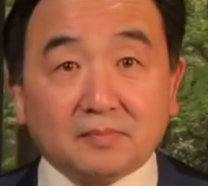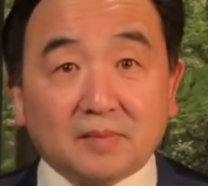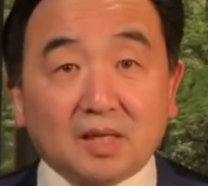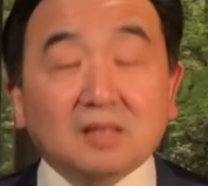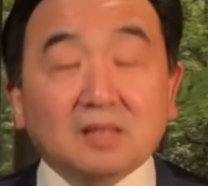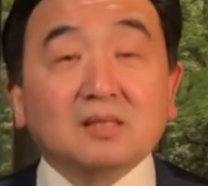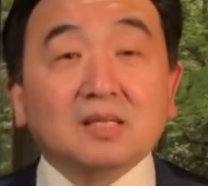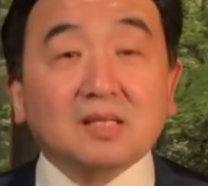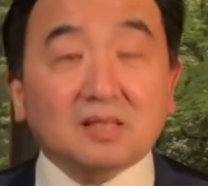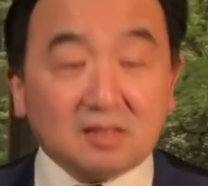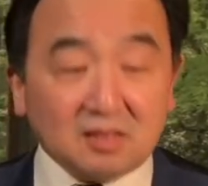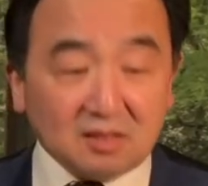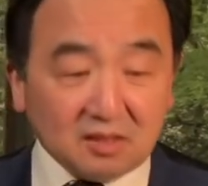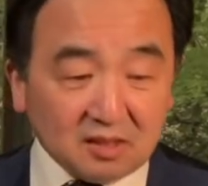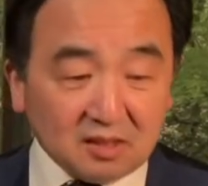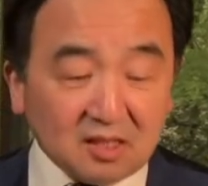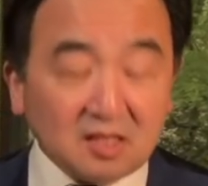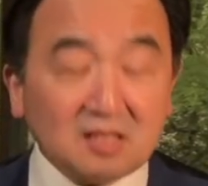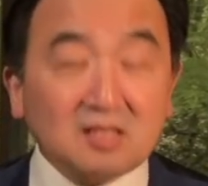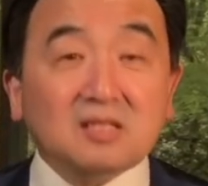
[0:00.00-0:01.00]
这是
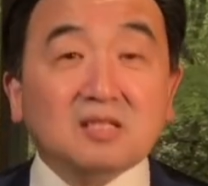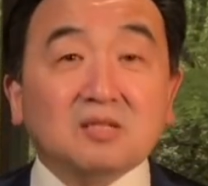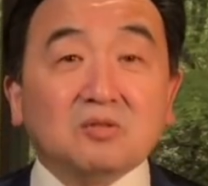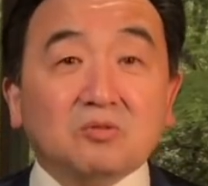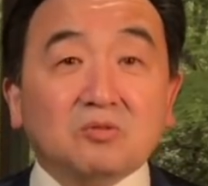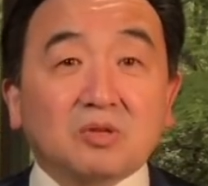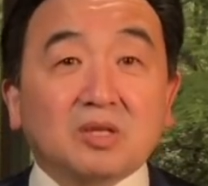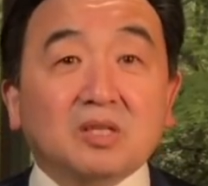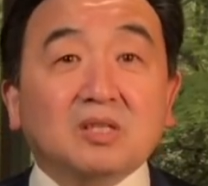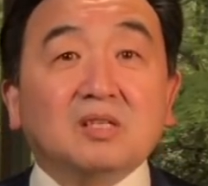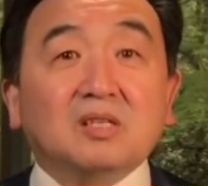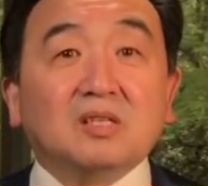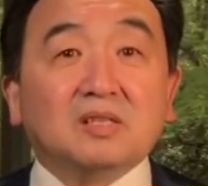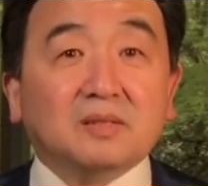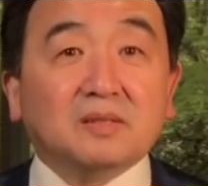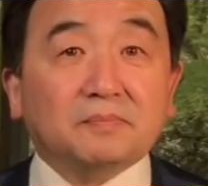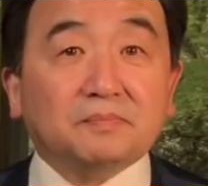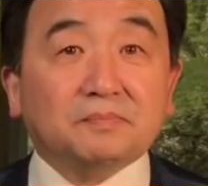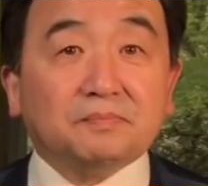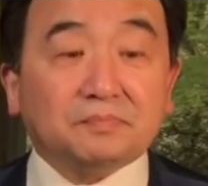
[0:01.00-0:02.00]
真正罪恶
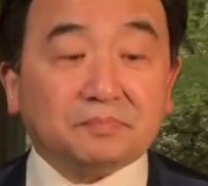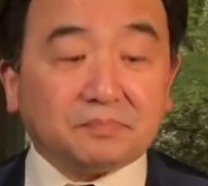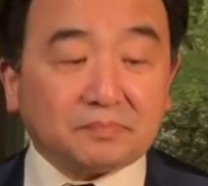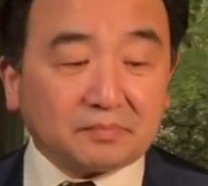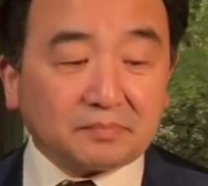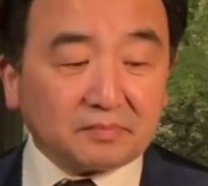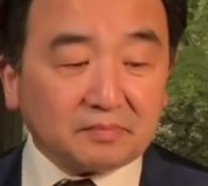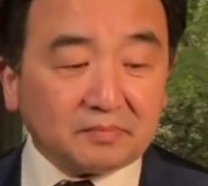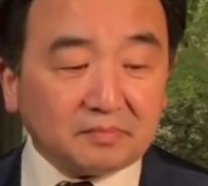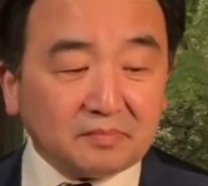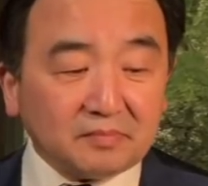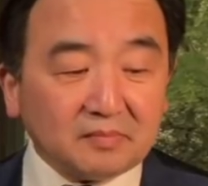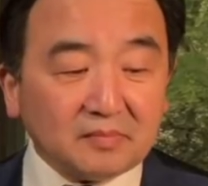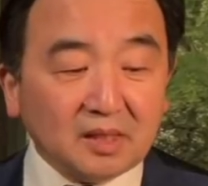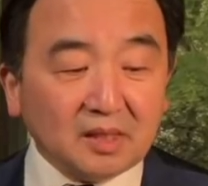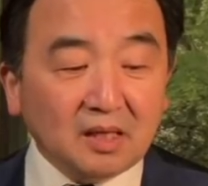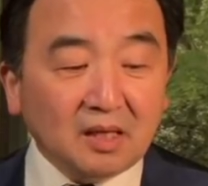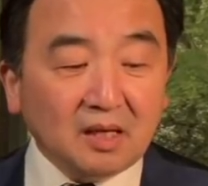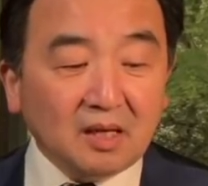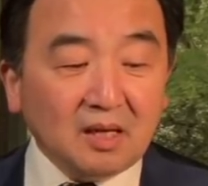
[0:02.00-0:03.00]

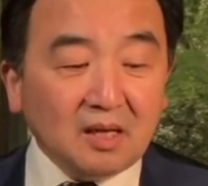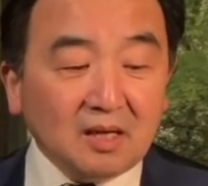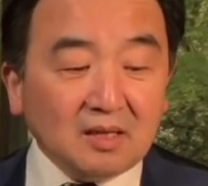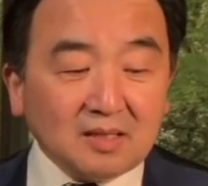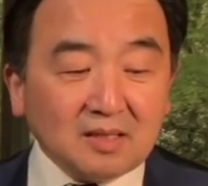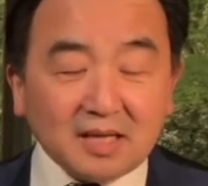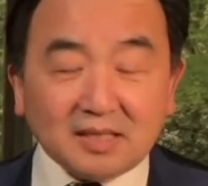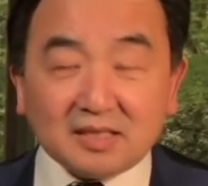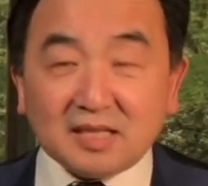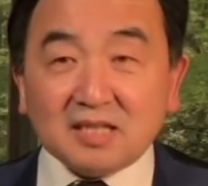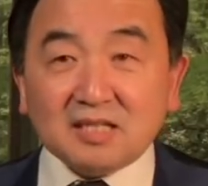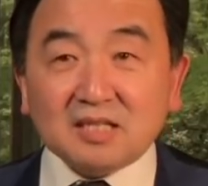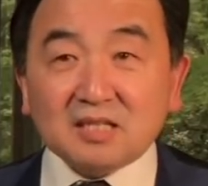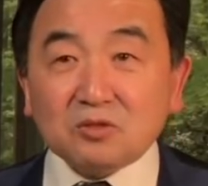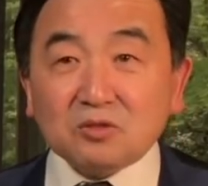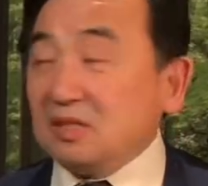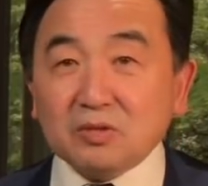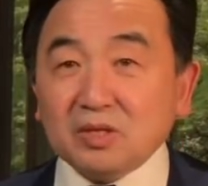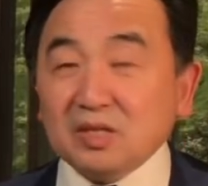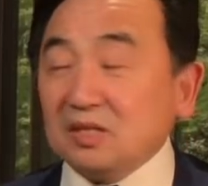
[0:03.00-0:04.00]
的，在真正
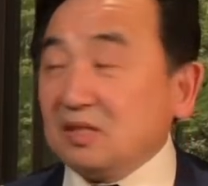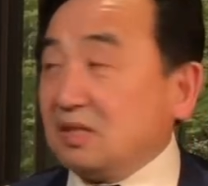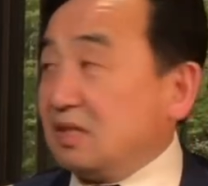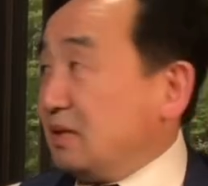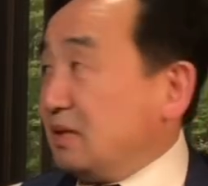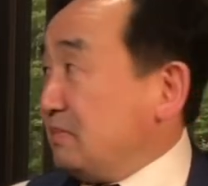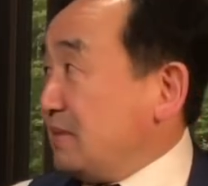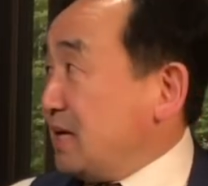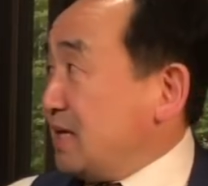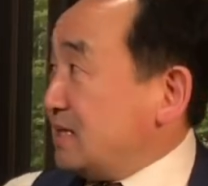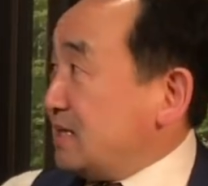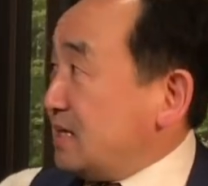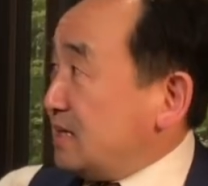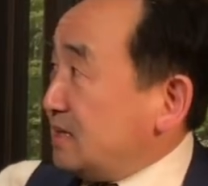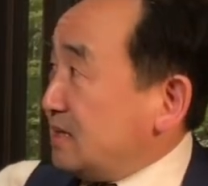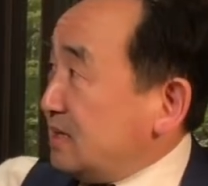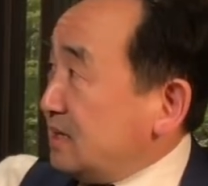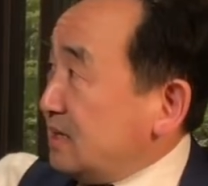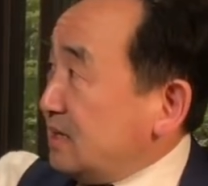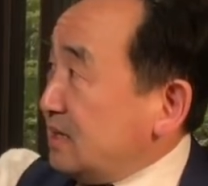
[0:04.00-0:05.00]
罪恶的里面呢，
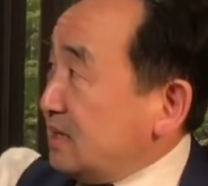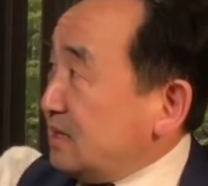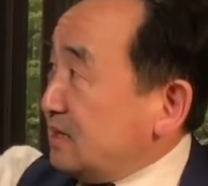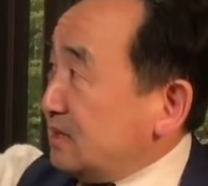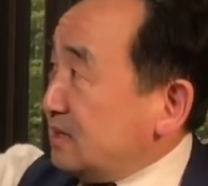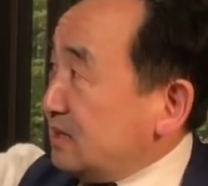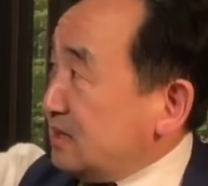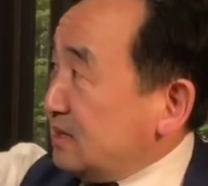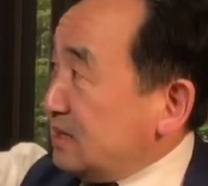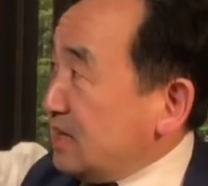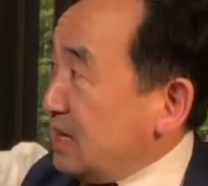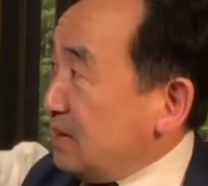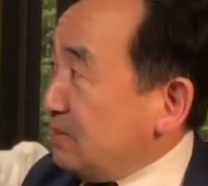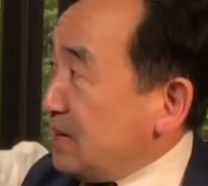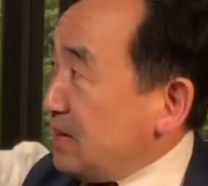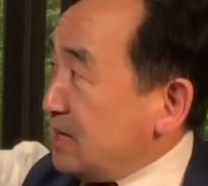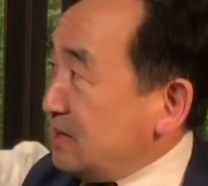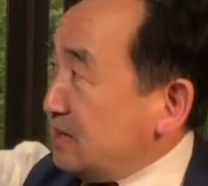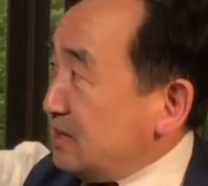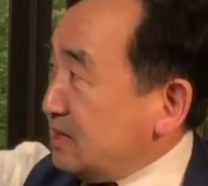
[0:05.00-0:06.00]
那
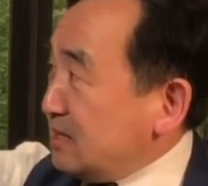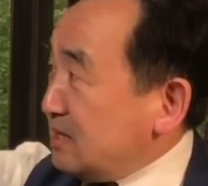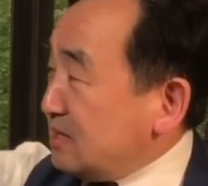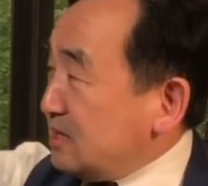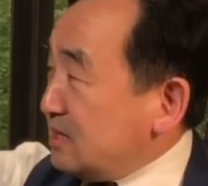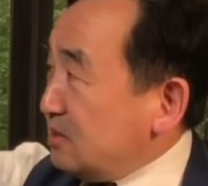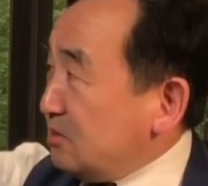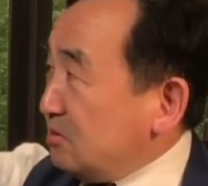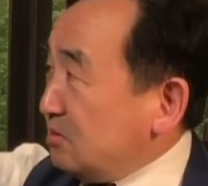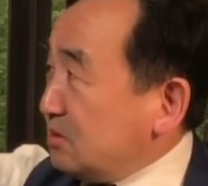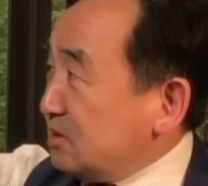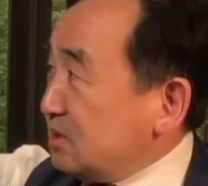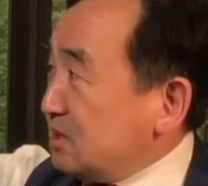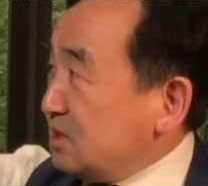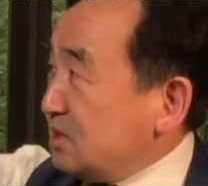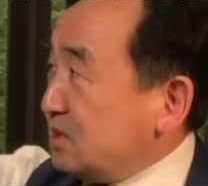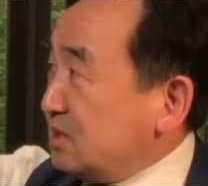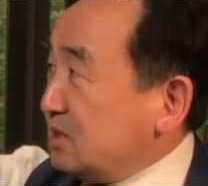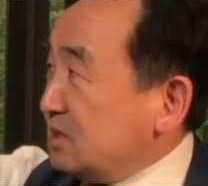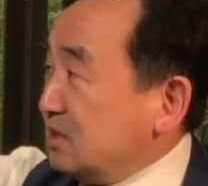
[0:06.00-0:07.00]
边那是有，这
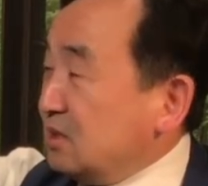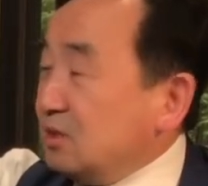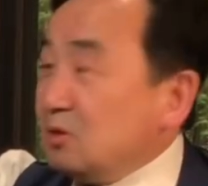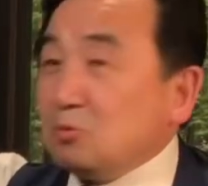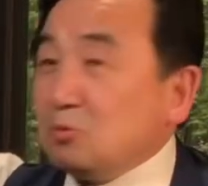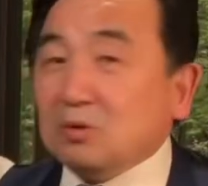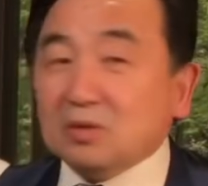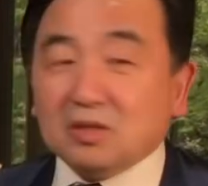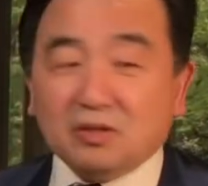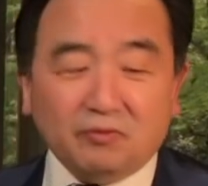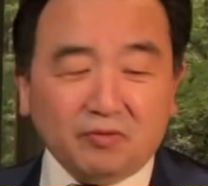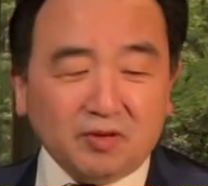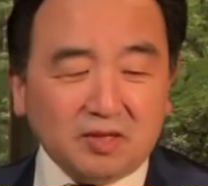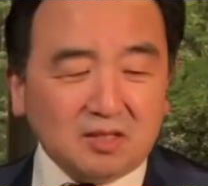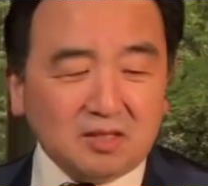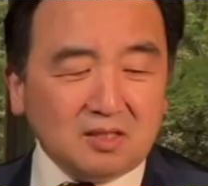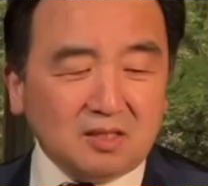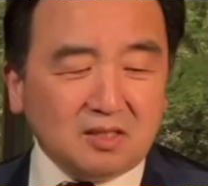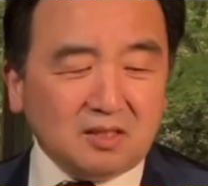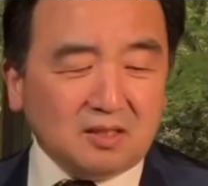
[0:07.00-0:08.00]
是俄国的风
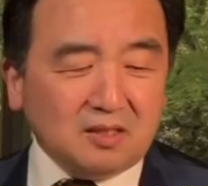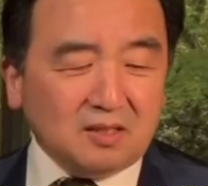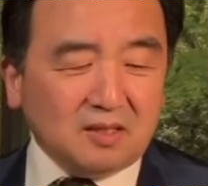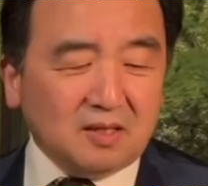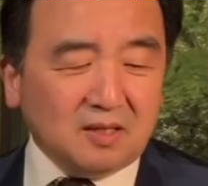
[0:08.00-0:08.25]
僧，